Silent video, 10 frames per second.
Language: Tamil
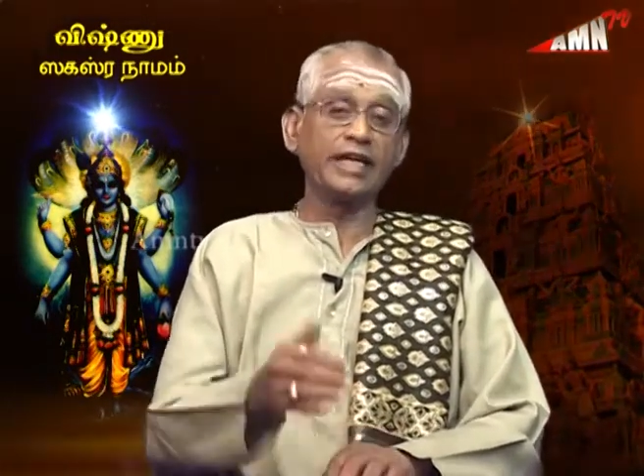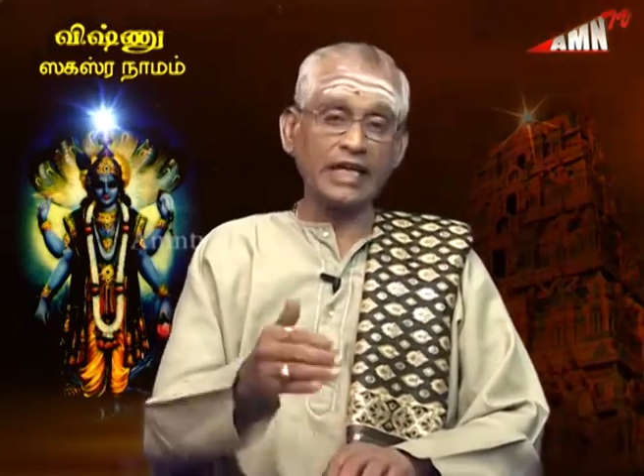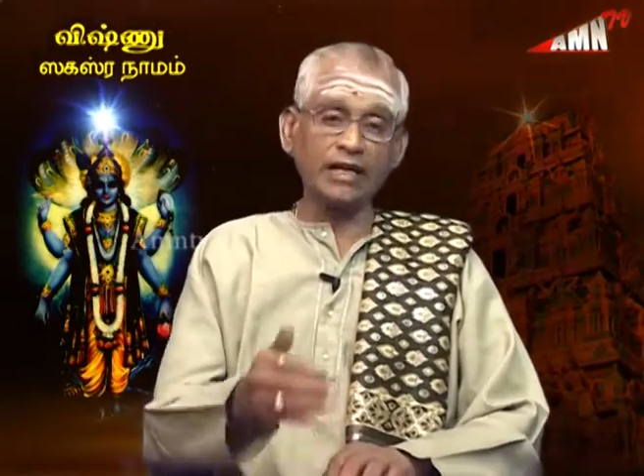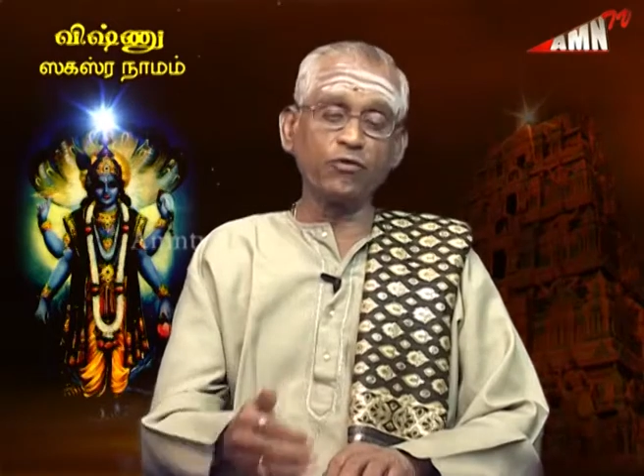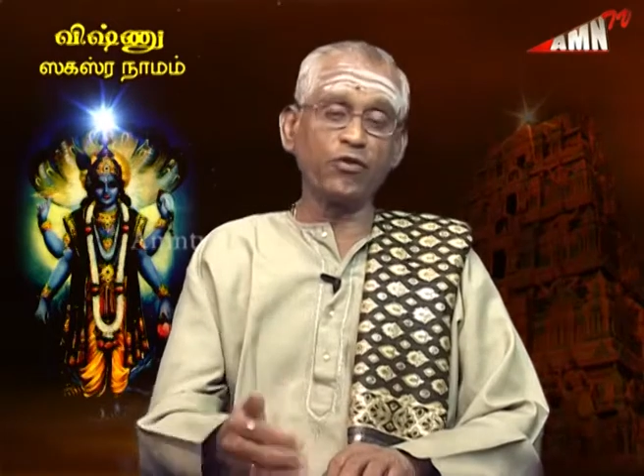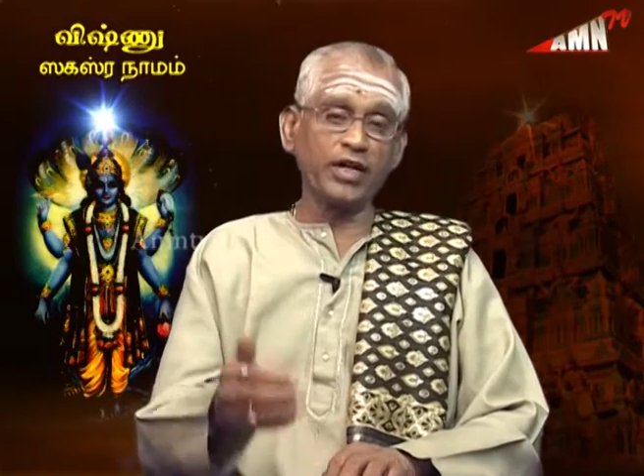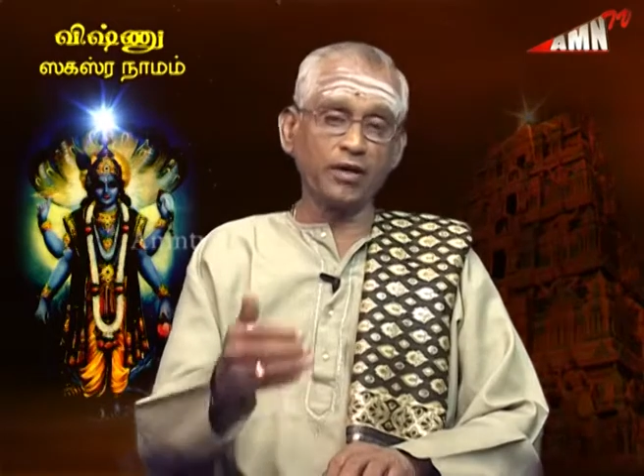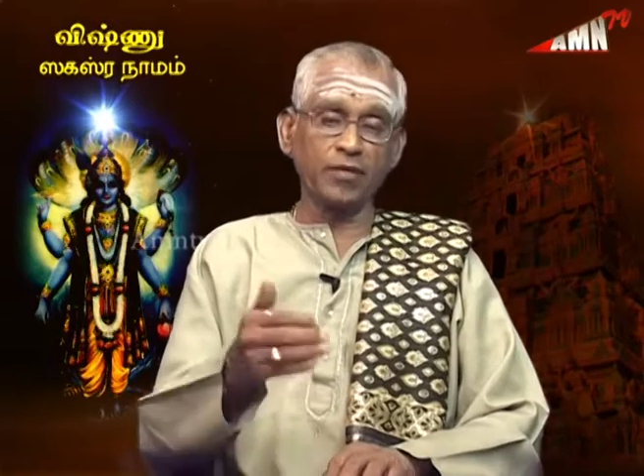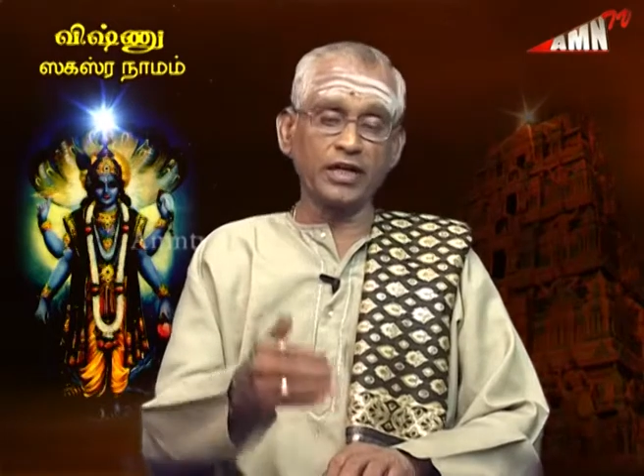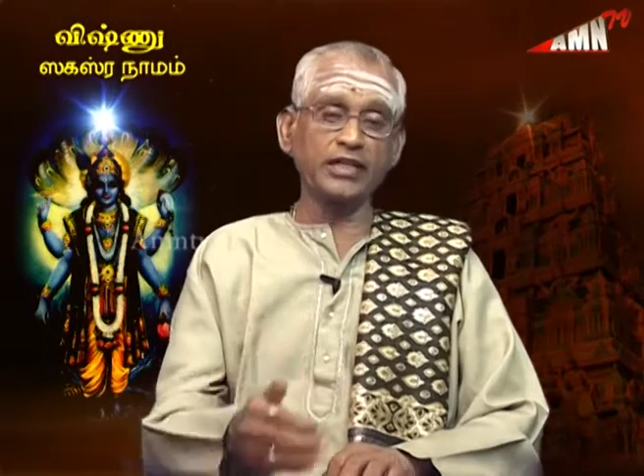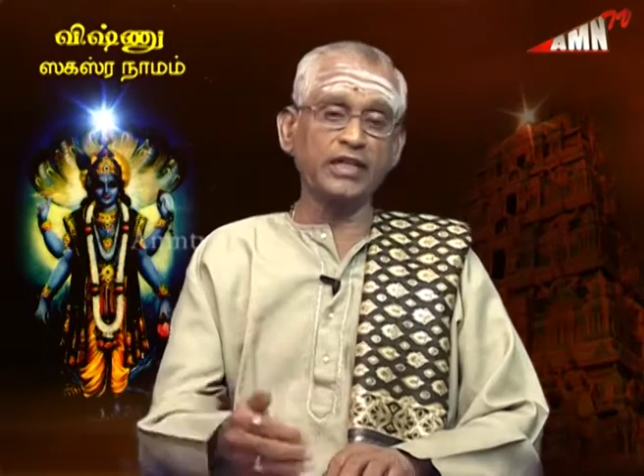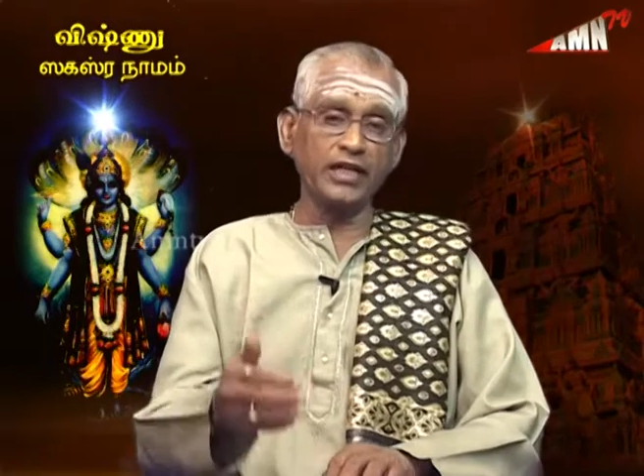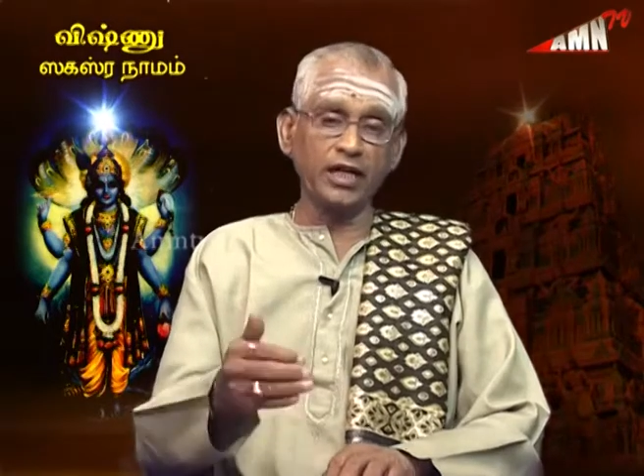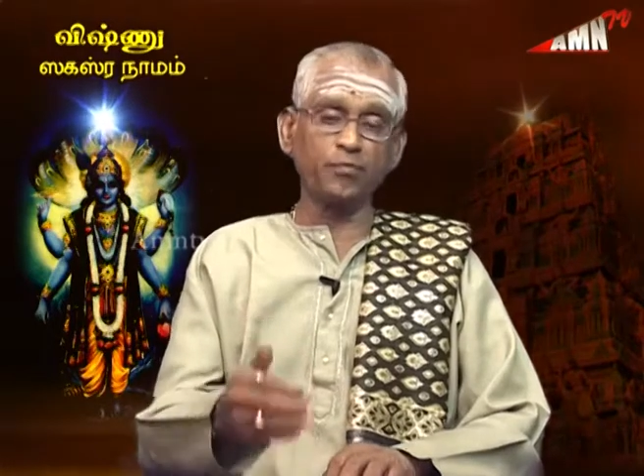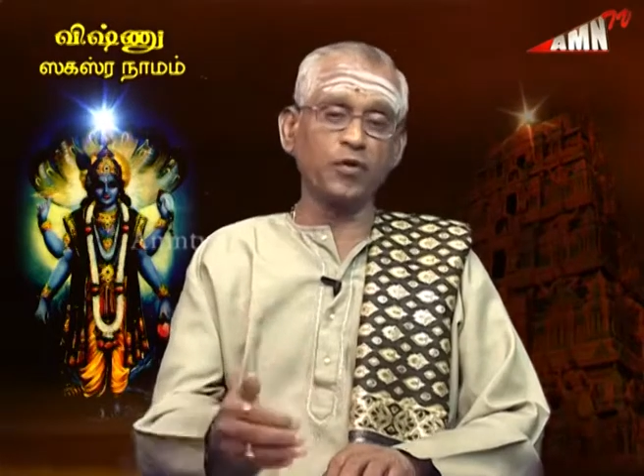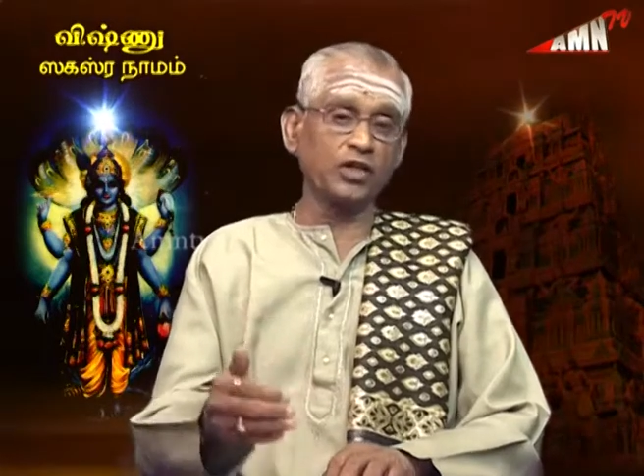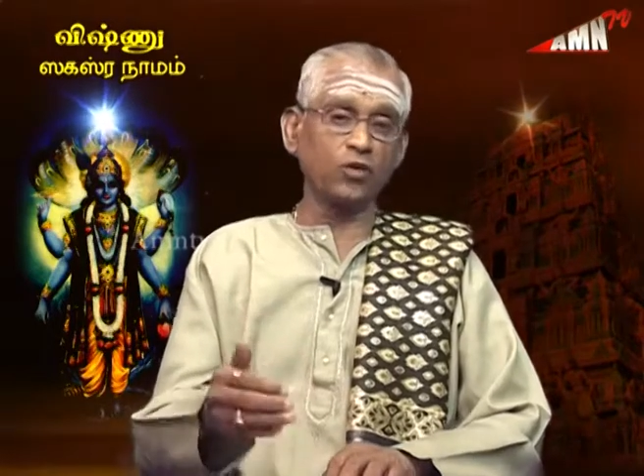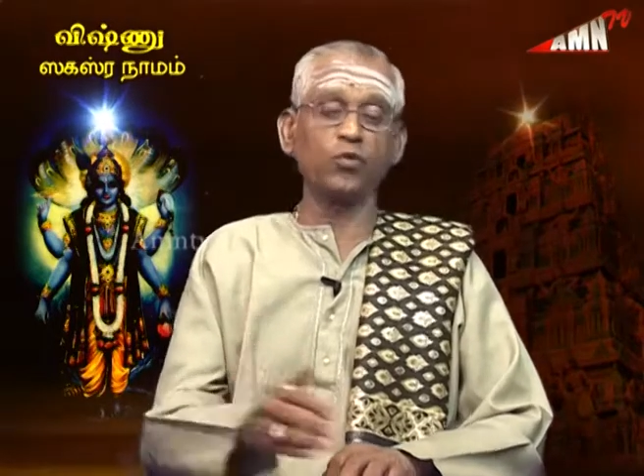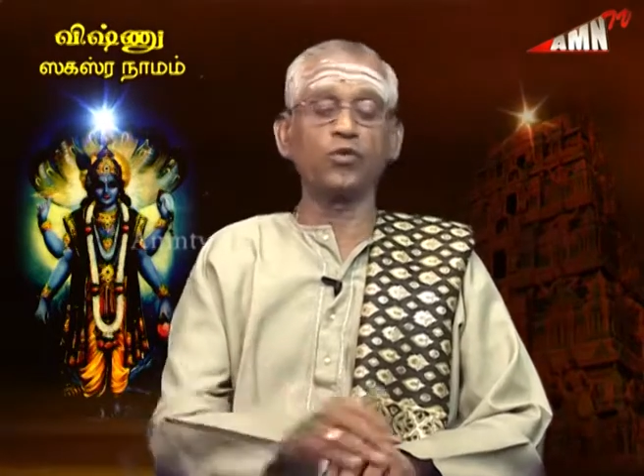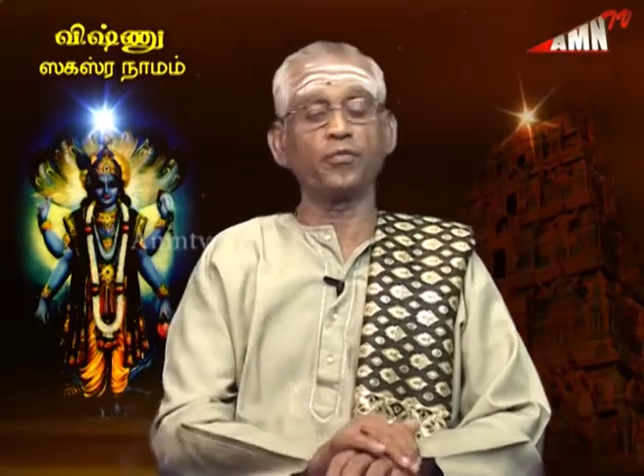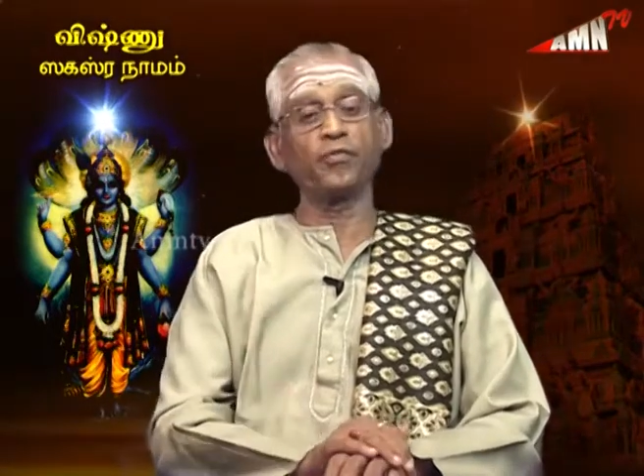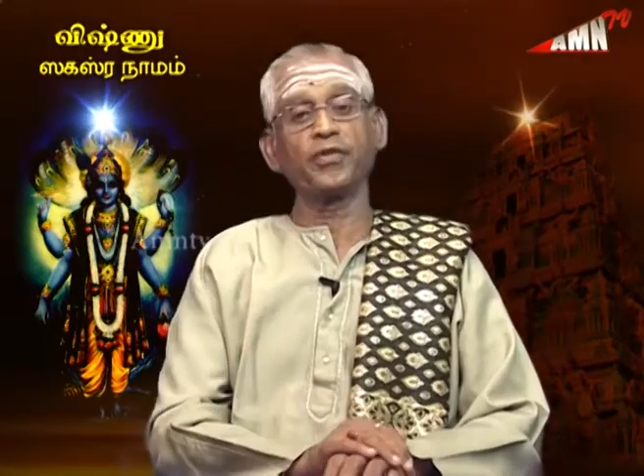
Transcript: இறைவனுடைய மனதிலே ஏற்பட்ட ஒன்று